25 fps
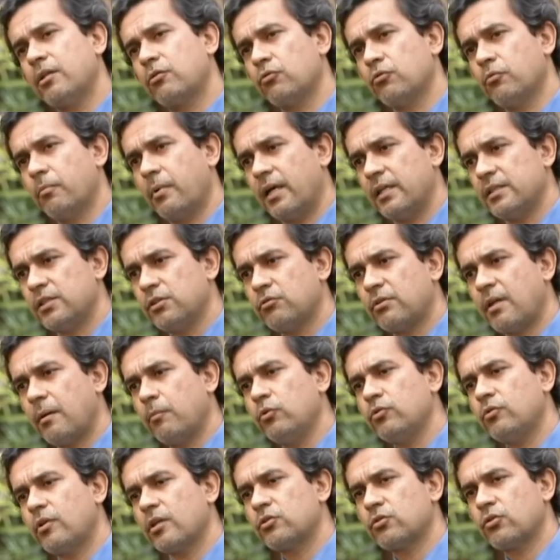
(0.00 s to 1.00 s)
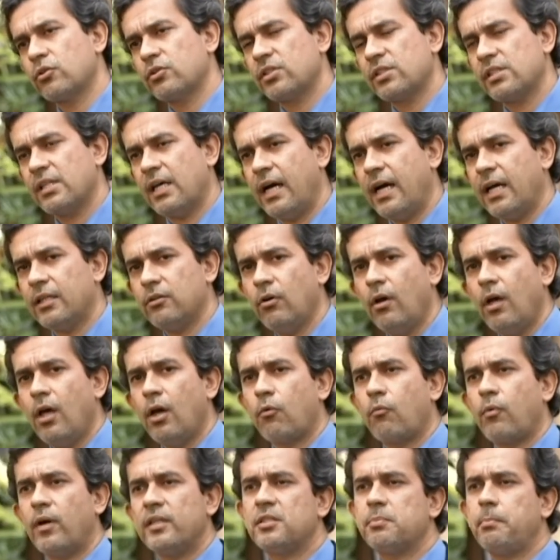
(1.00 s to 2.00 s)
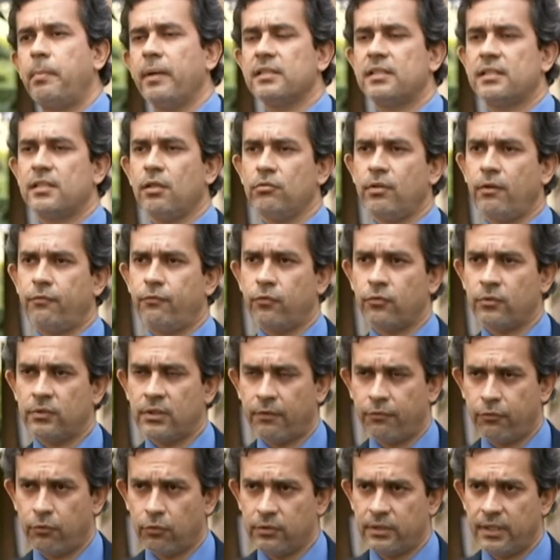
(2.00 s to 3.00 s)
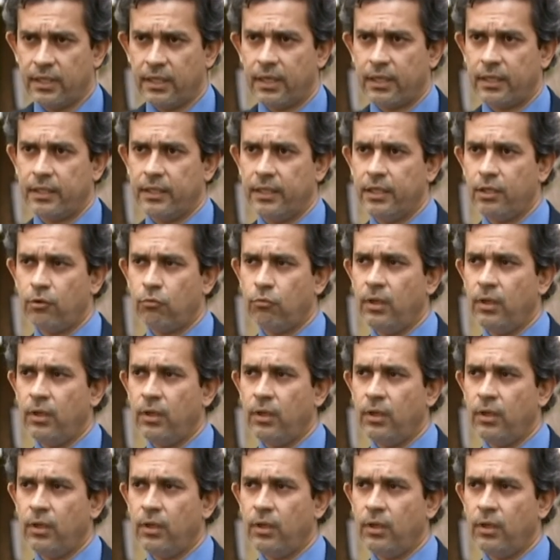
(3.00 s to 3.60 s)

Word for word: no Brasil está muito associado com a expansão da, da fronteira agrícola.